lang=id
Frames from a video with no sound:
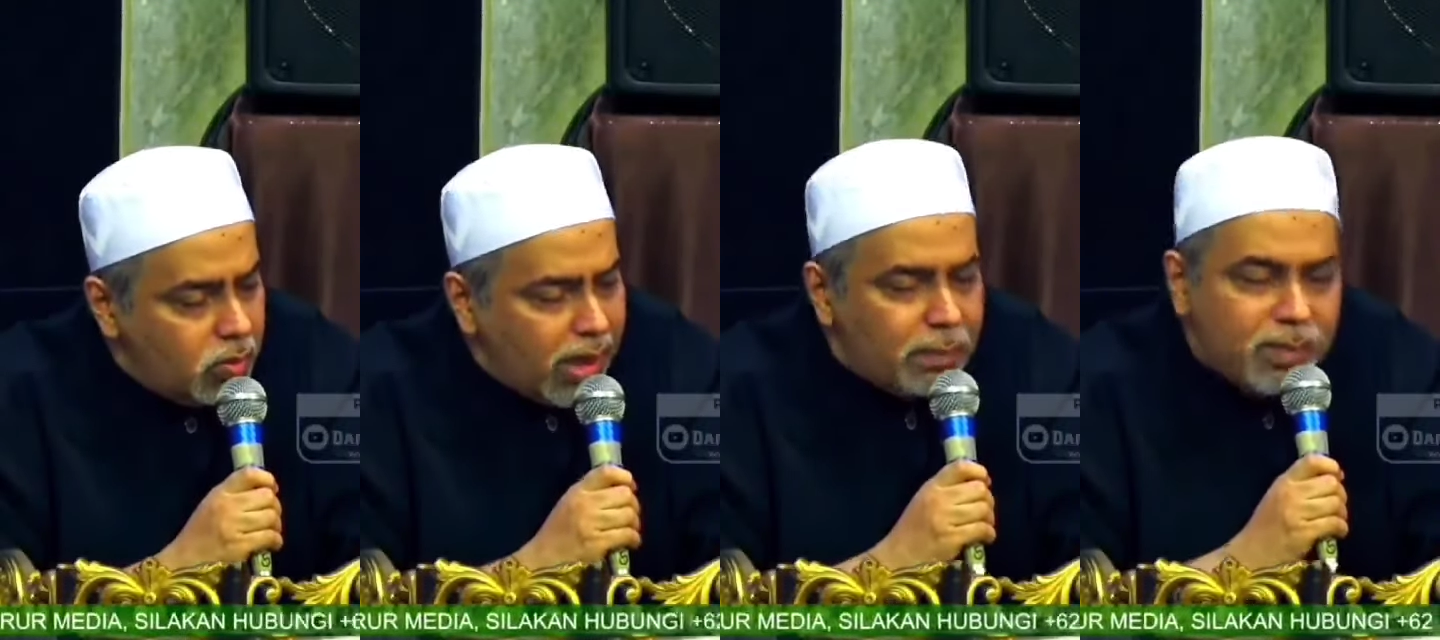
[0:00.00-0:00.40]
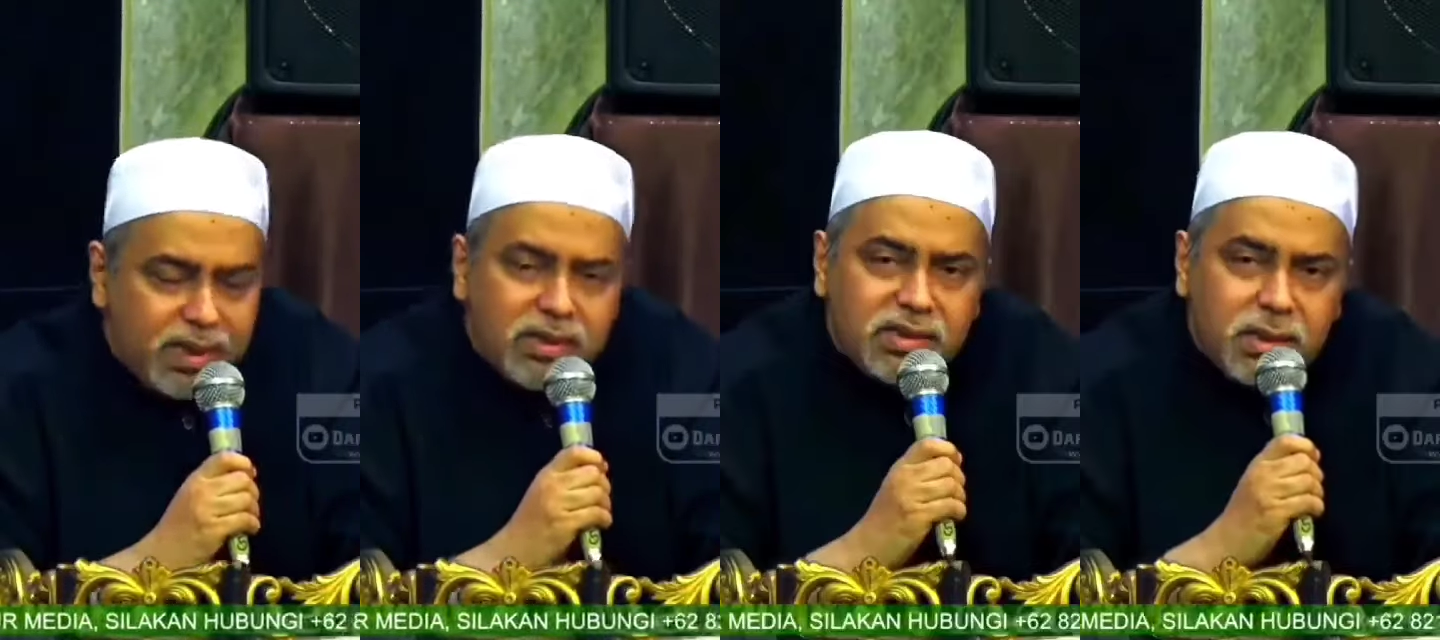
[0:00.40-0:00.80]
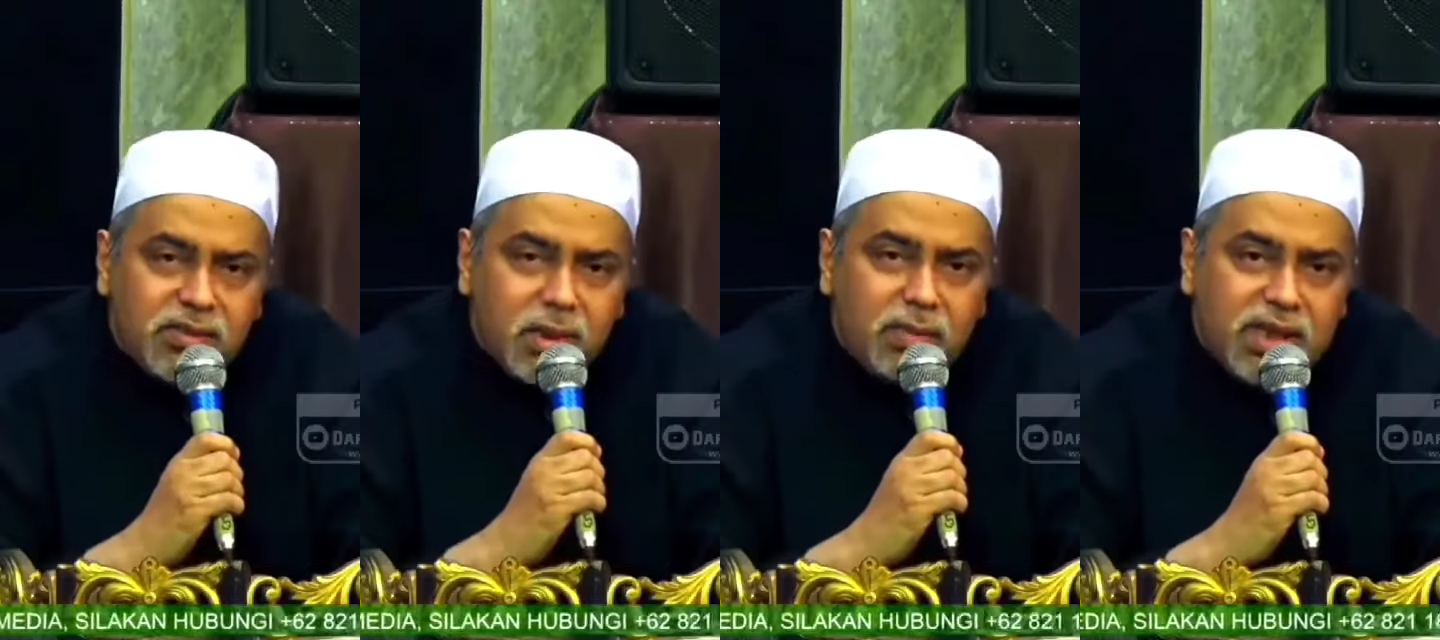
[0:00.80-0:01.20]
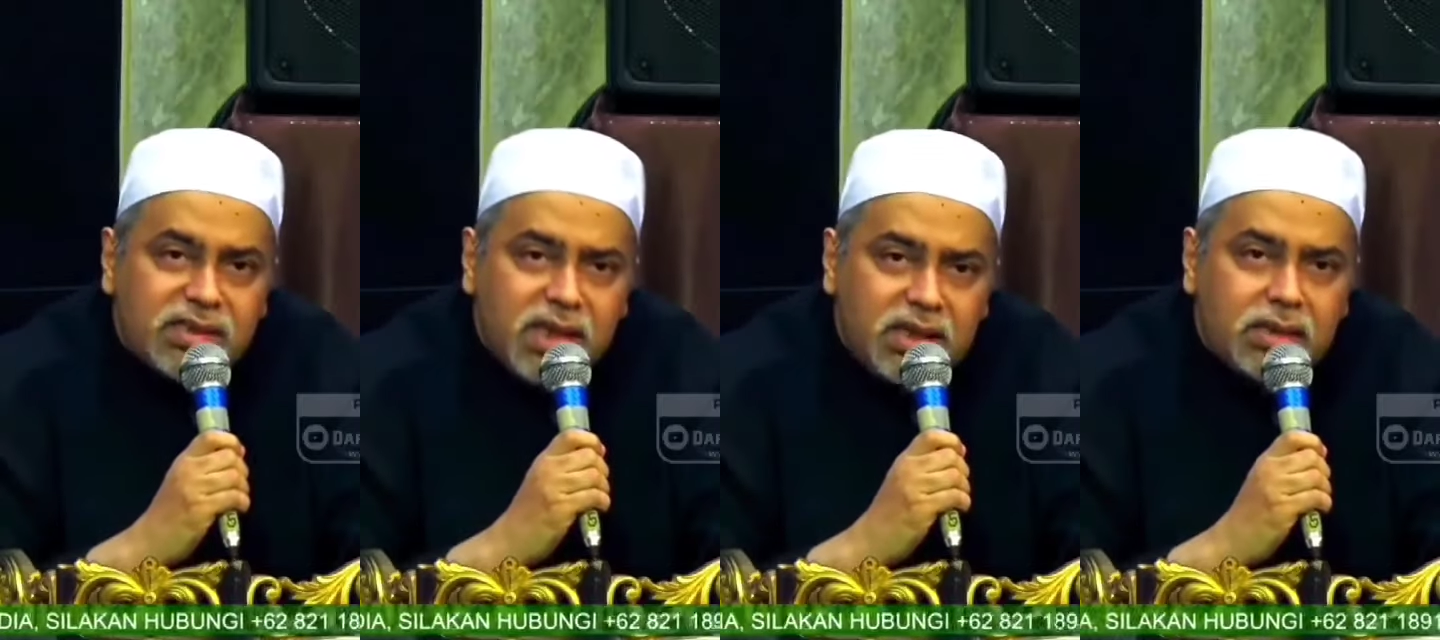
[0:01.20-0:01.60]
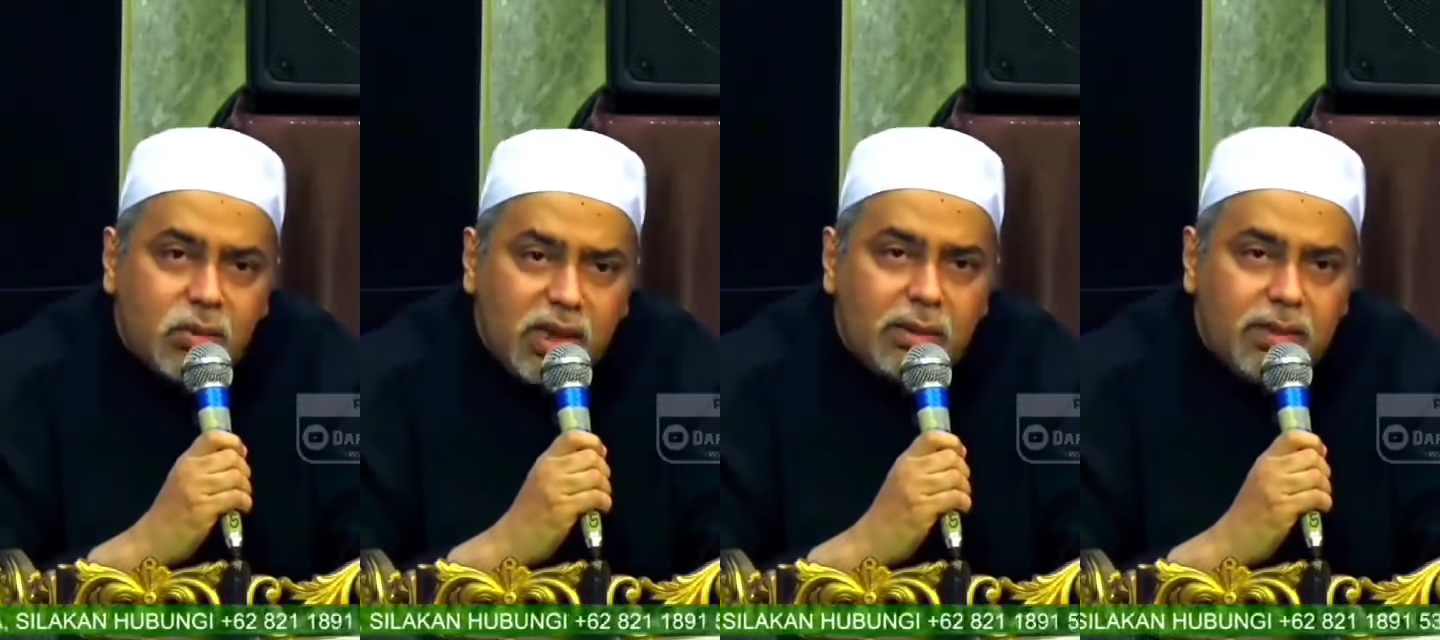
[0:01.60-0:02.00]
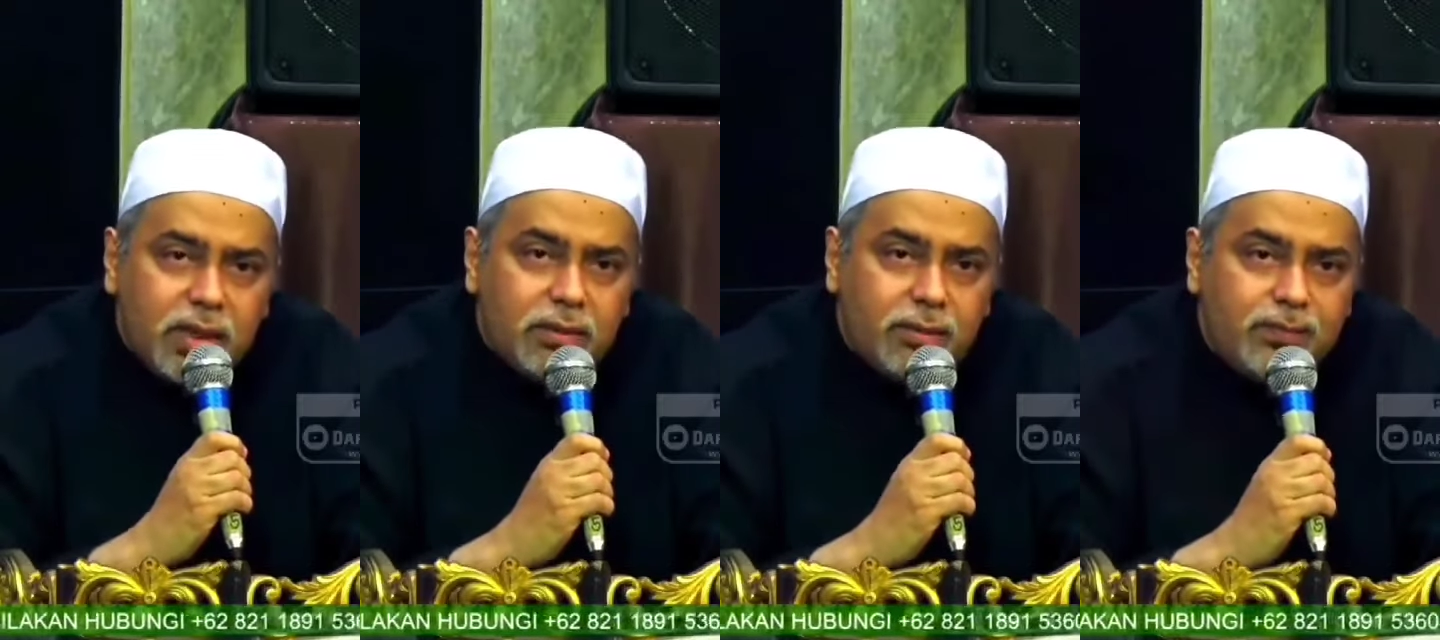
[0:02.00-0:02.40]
Kapan kita bisa merasakan itu? Kapan?